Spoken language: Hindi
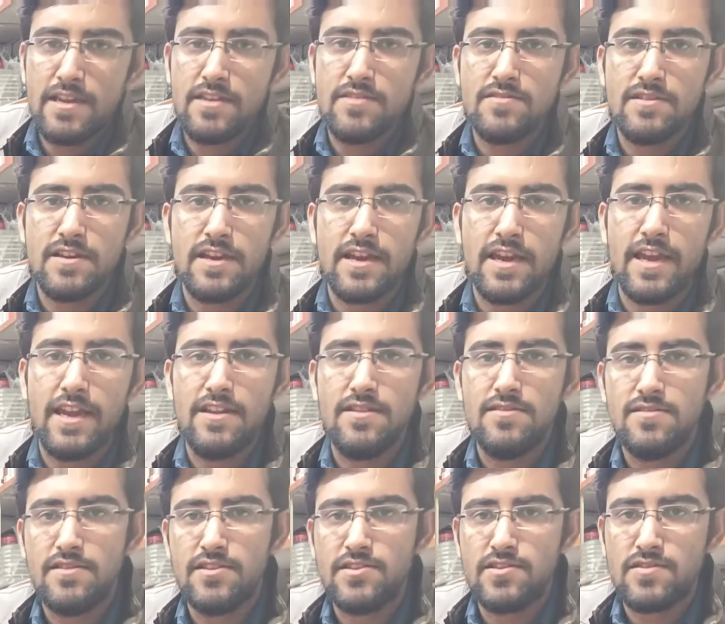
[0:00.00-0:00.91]
क्योंकि कई
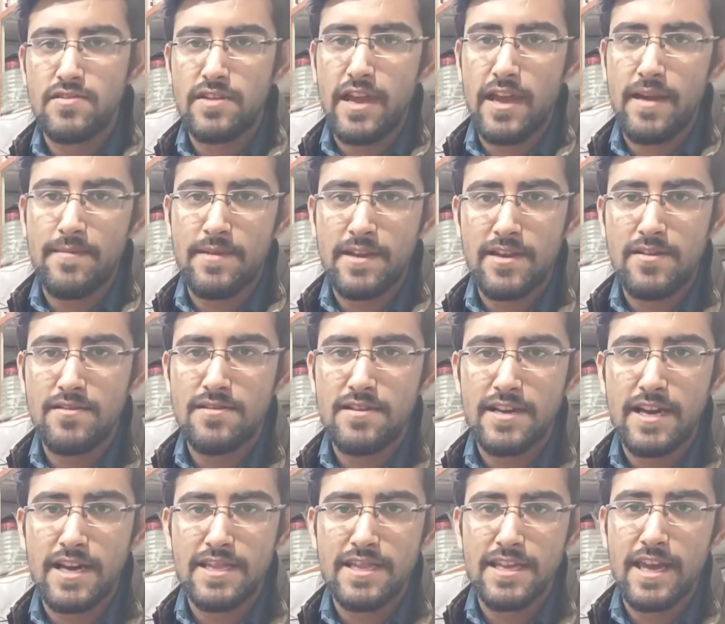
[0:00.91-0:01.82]
लोग इसको कैमरे को
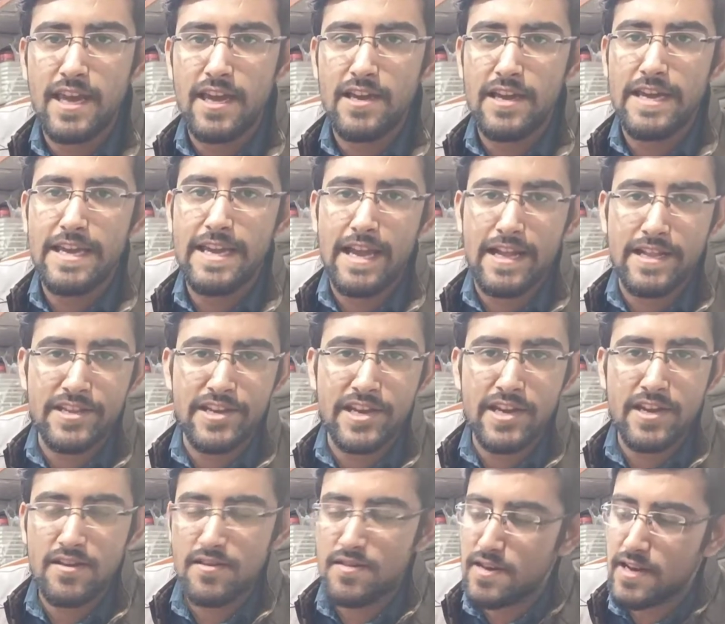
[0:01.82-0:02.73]
लगाते हैं कई
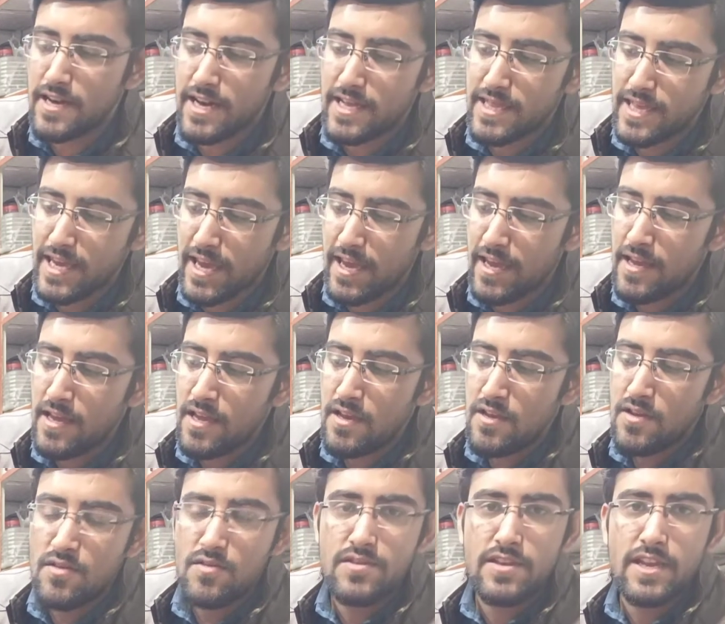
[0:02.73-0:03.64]
एलसीडी को लगाते हैं
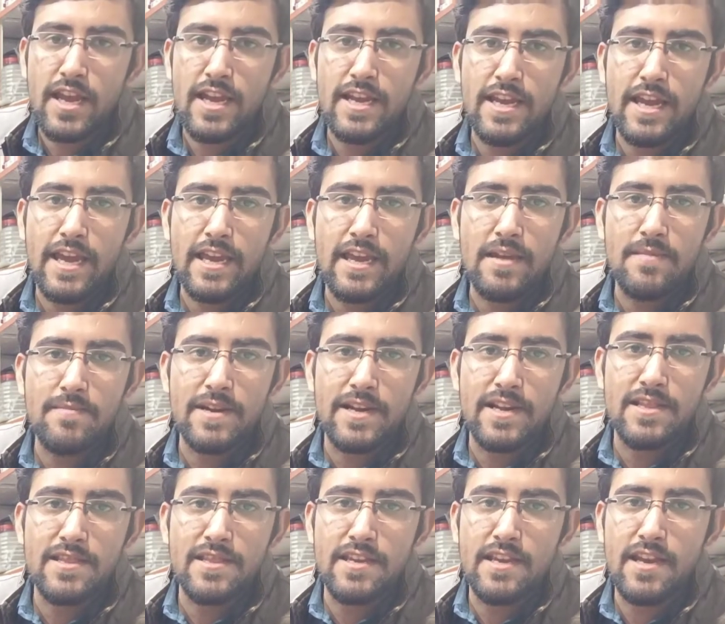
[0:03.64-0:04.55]
उसके लिए ये
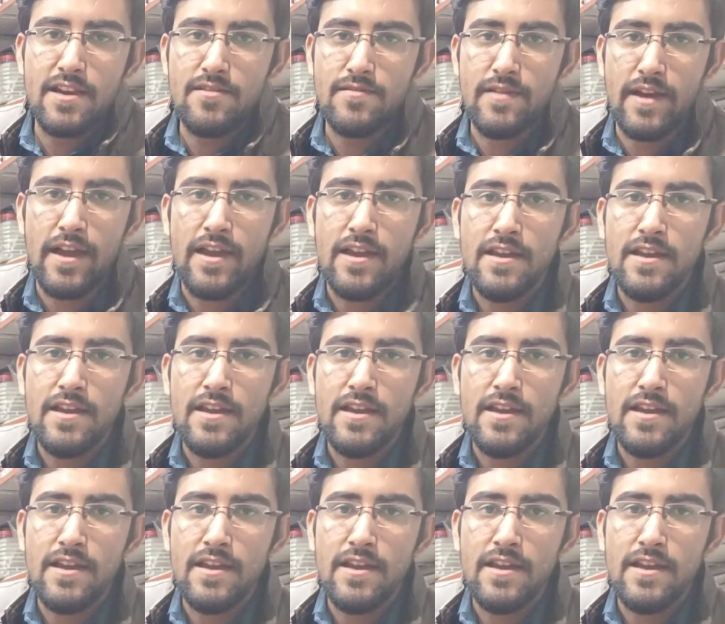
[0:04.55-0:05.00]
बटन दिया हुआ है